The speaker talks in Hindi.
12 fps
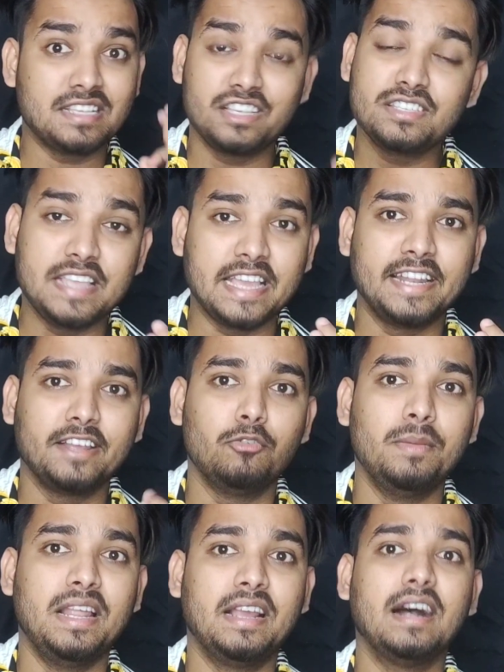मैसेज देखने
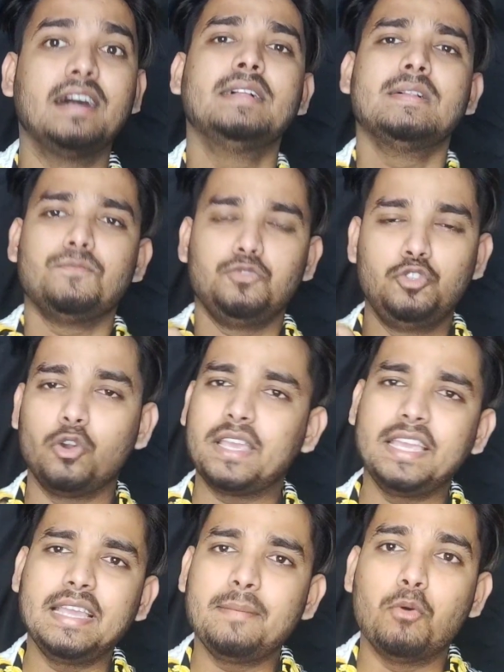को मिलेगा जो
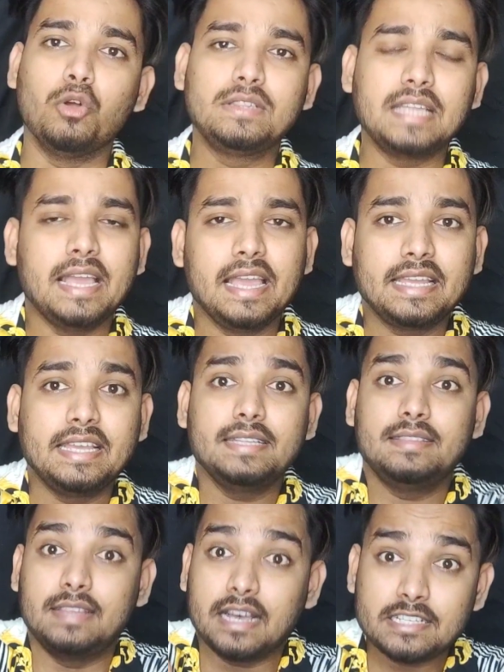कि ये बोलता है
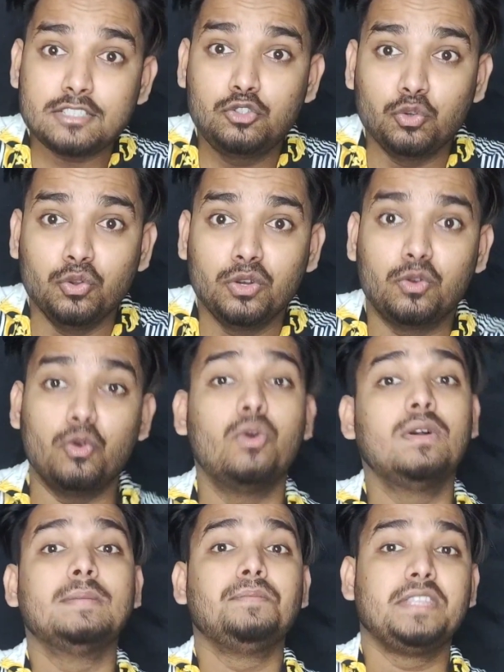कि 10 जून को
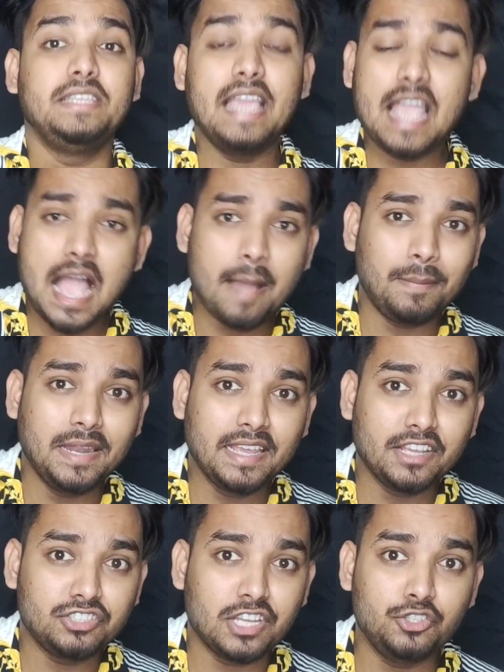ये
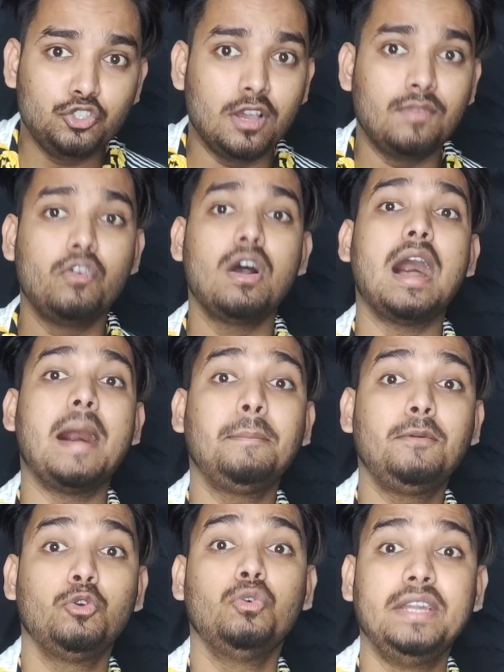एप्लीकेशन जो है वो
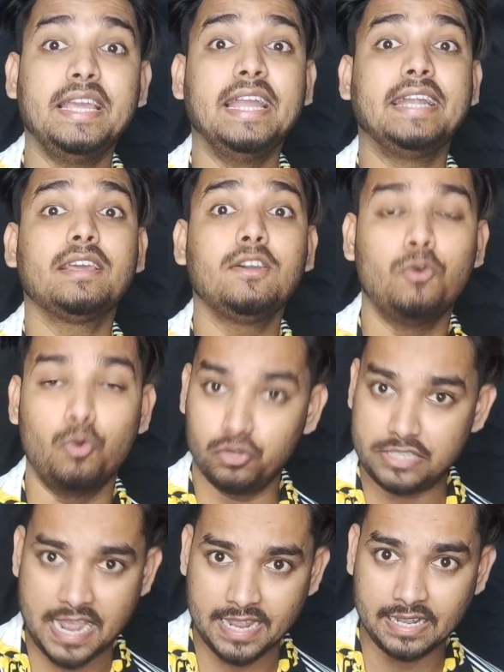अप टू डेट
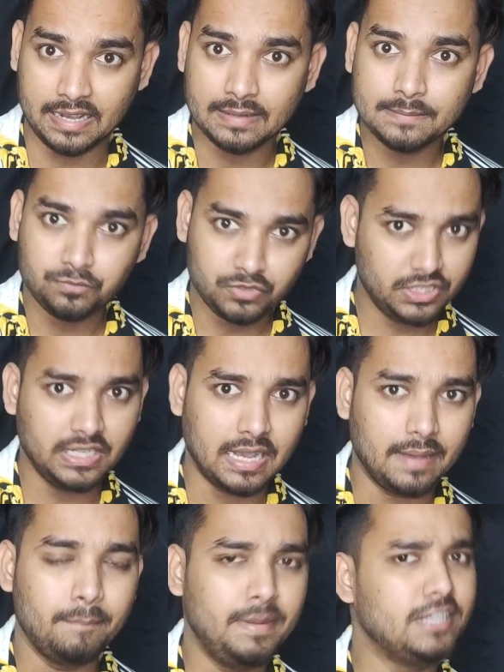हो जाएगा जी
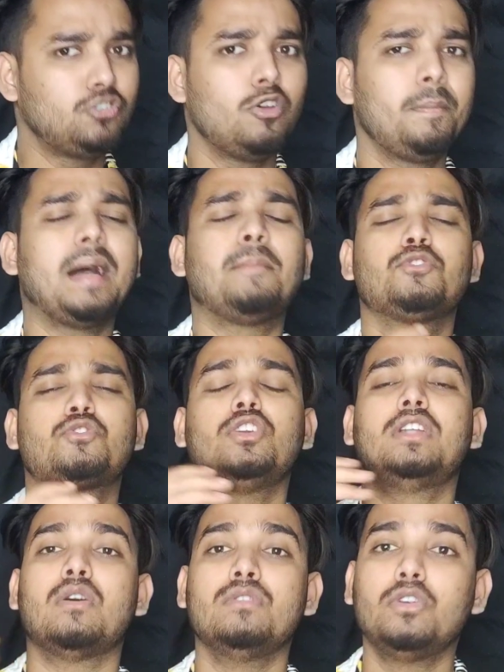हाँ प्ले स्टोर पर आप
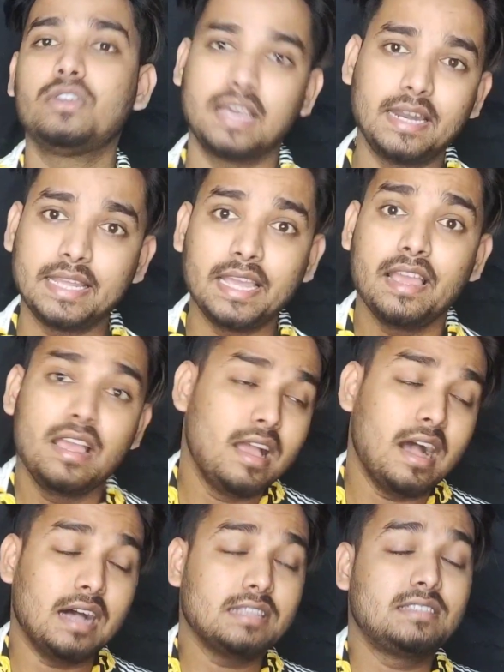उसको डाउनलोड करके
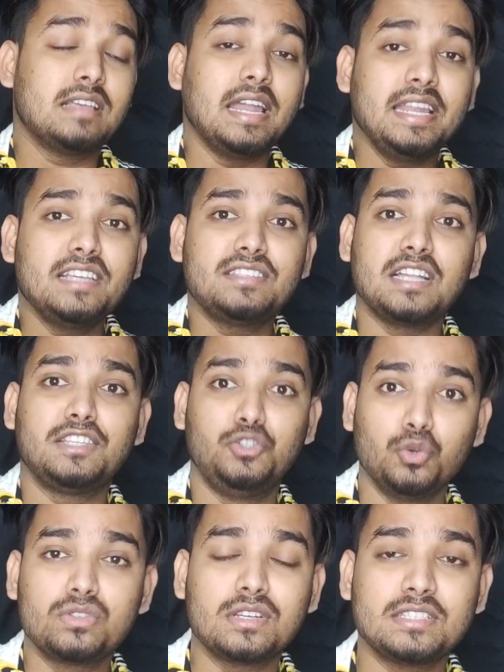आसानी के
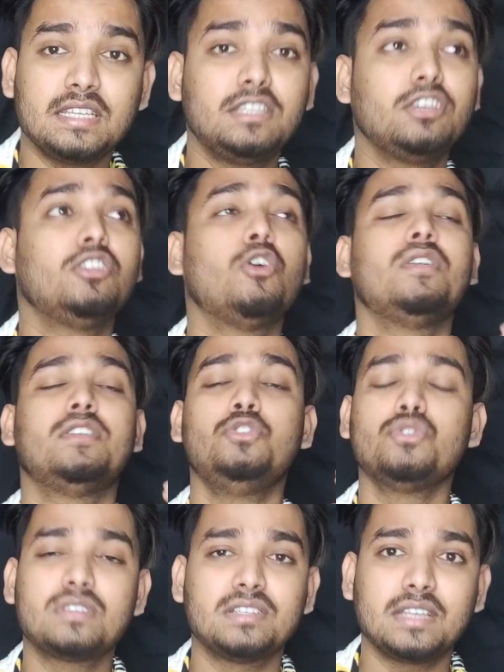साथ यूज़ कर सकते हो
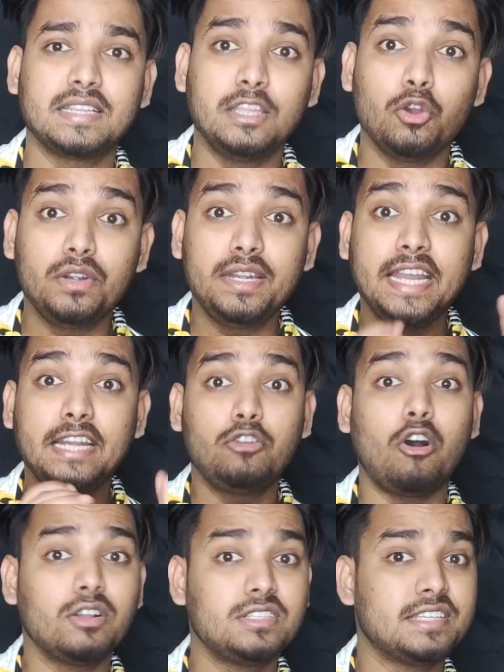यूज़ कर सकते हो
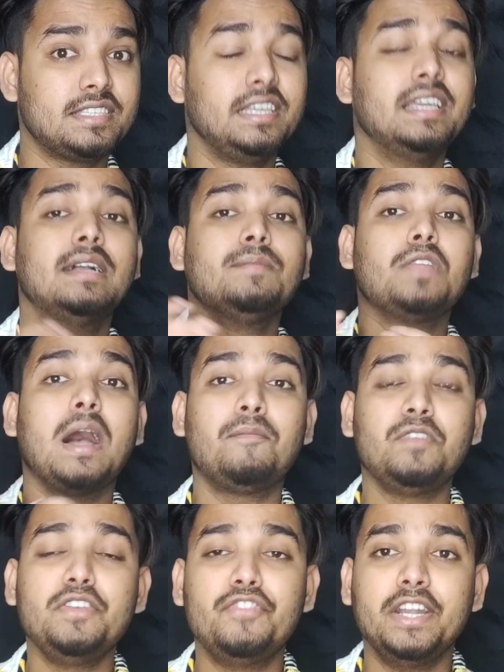टिकटॉक जैसी
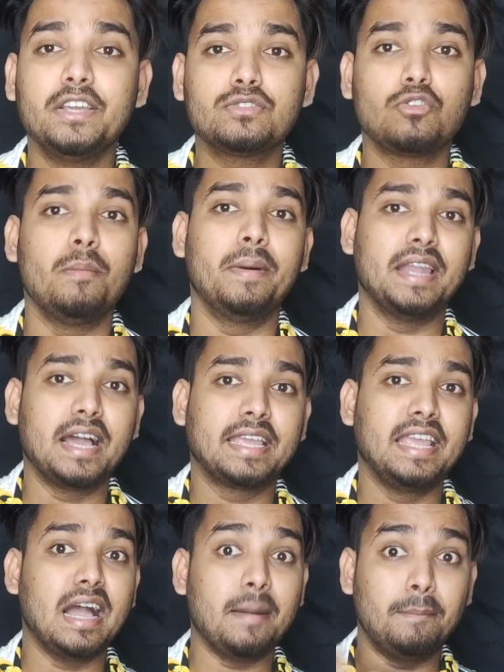अपनी वीडियोस को बना
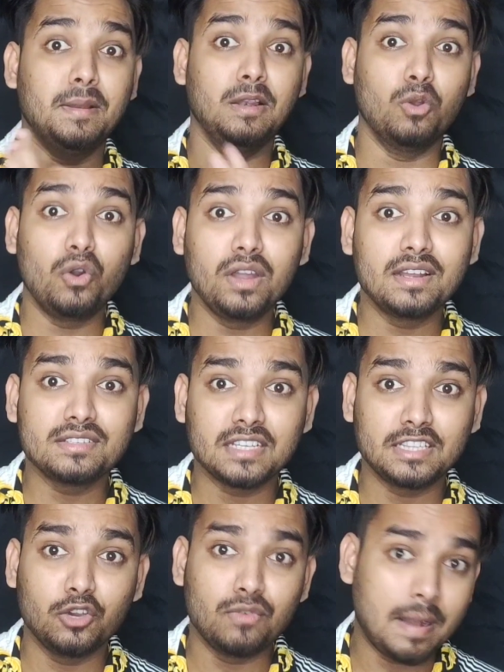के अपलोड कर
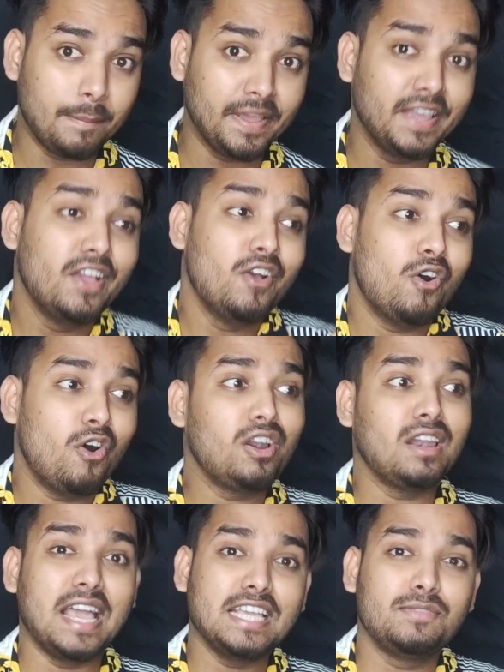सकते हो वहाँ पे
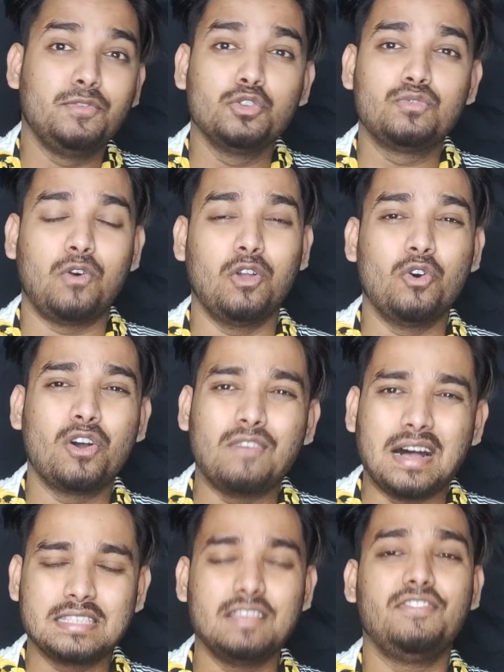और लाइक्स व्यूज़ फॉलोअर
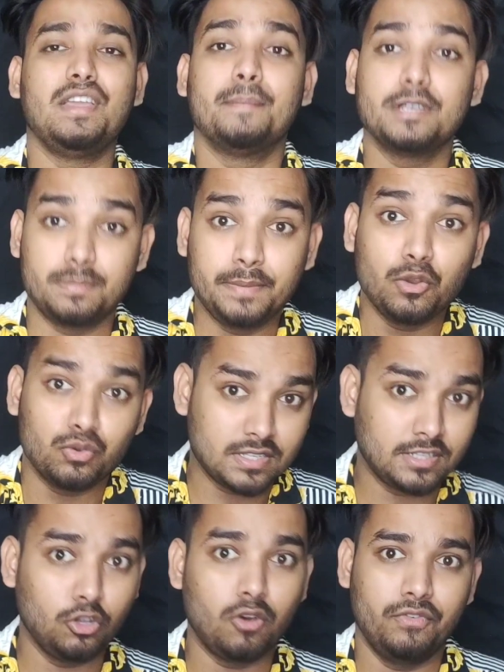वहाँ से फेमस भी हो
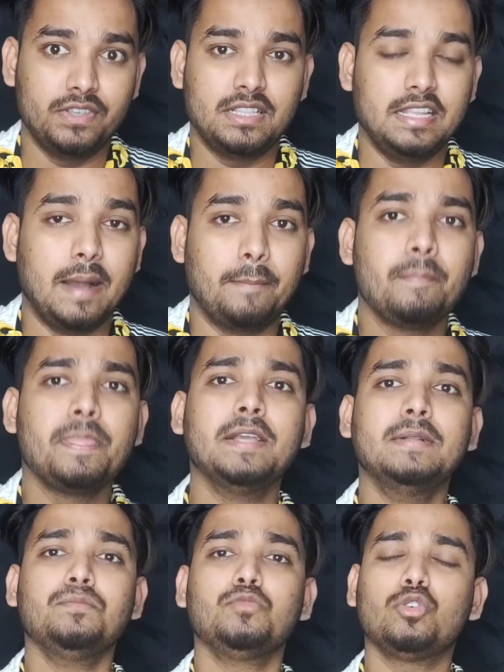सकते हो ऑब्वियसली आप
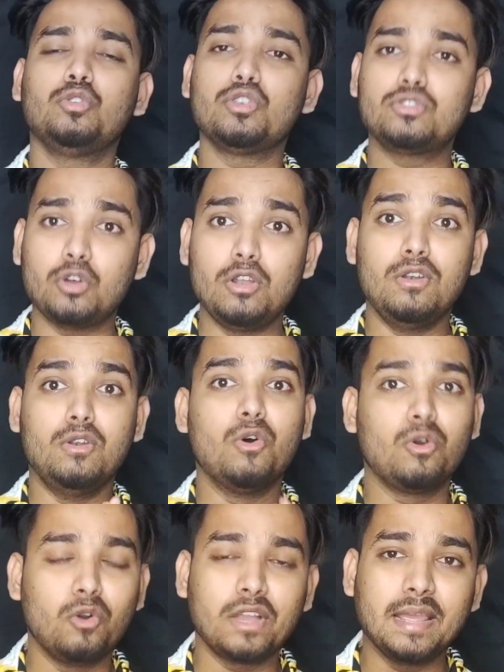तो दोस्तों
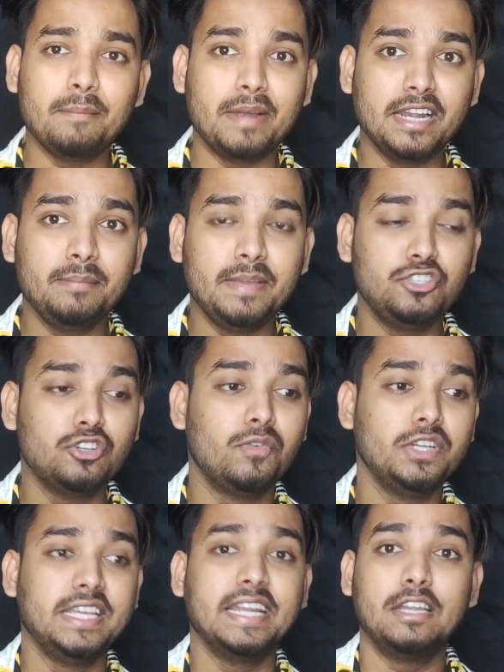लोगों के मन में जो
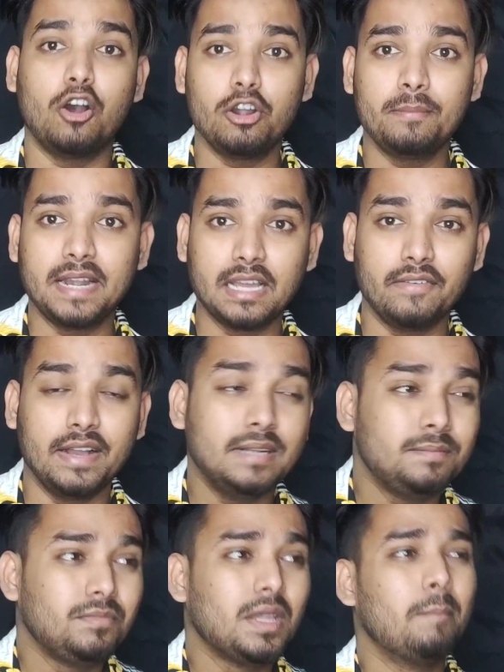वो ये डाउट बैठा हुआ
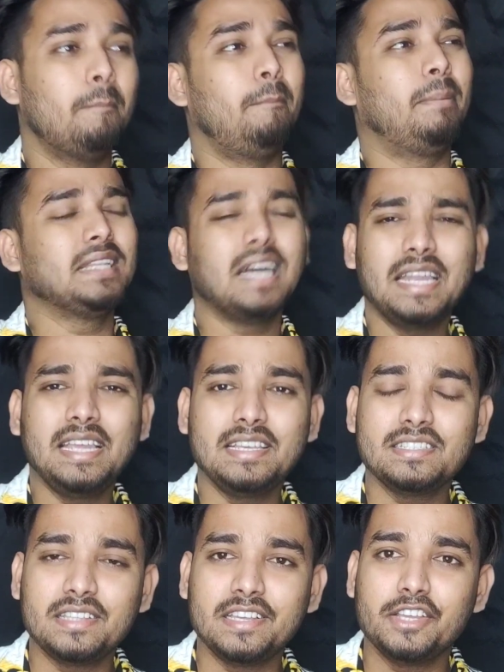है पता नहीं
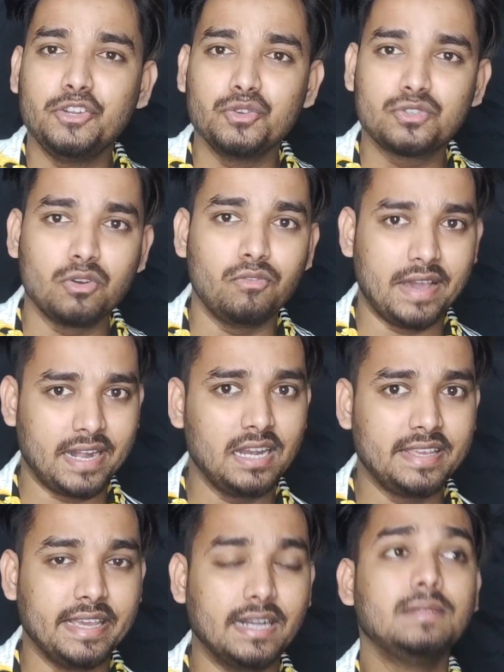किसने ये न्यूज़ को
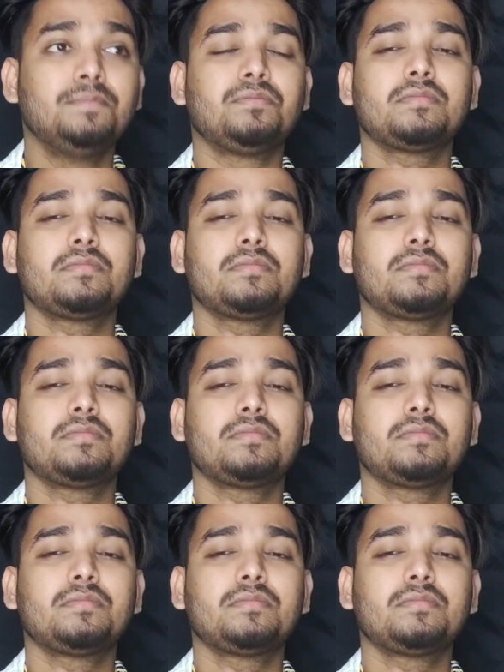वायरल किया